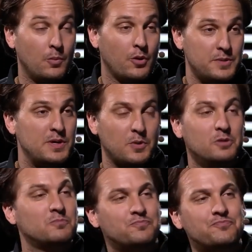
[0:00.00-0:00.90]
và chúng tôi
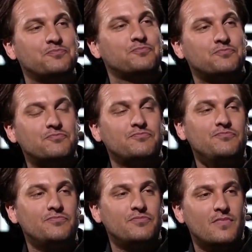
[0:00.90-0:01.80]
thực sự vui mừng khi
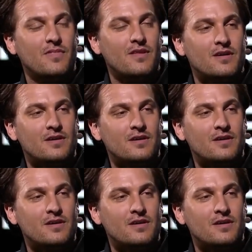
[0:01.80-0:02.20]
giới thiệu mọi người.